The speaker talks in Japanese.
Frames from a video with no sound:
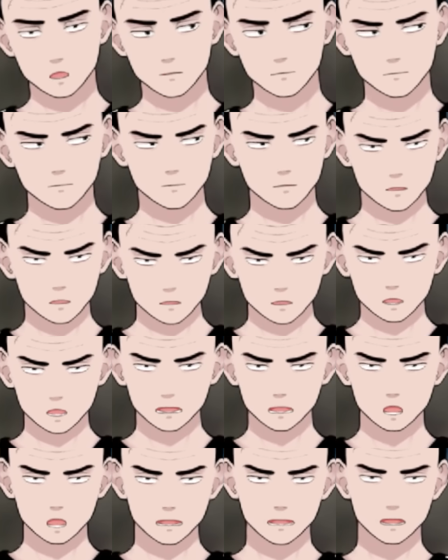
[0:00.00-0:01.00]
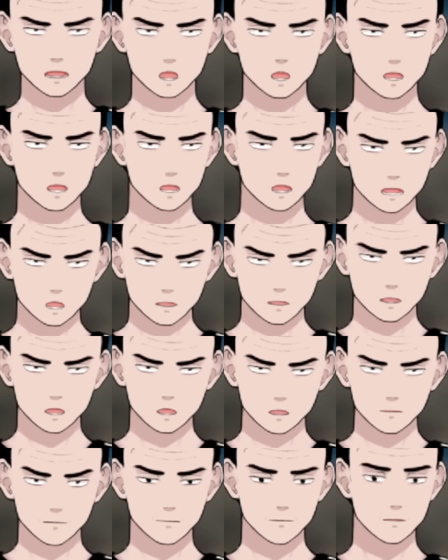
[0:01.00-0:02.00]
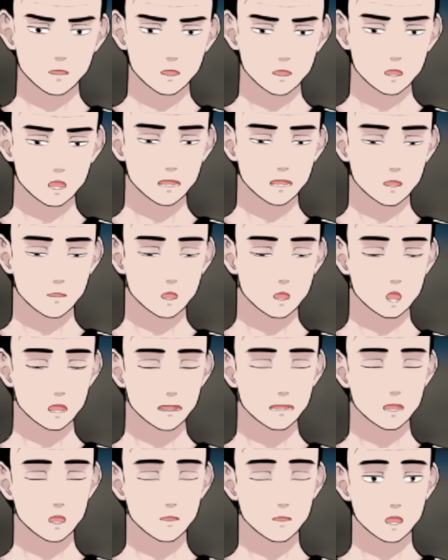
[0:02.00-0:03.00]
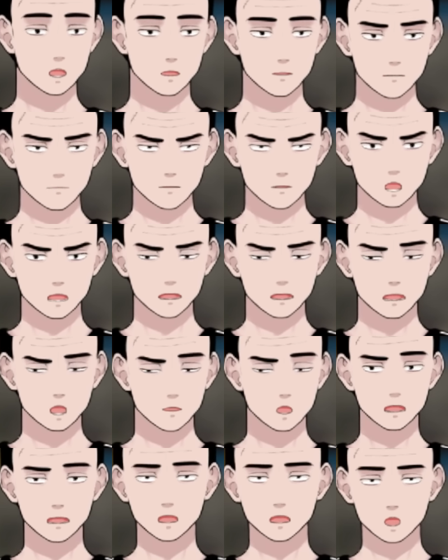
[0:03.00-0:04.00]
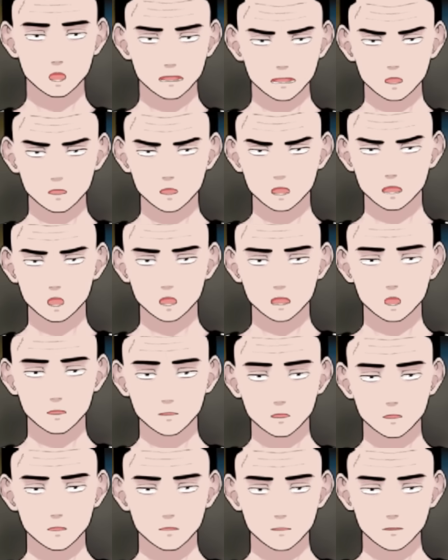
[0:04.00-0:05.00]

うん、いろんな入り口になっちゃう。っていうのはもう分かってるんで、やっぱりなるべく、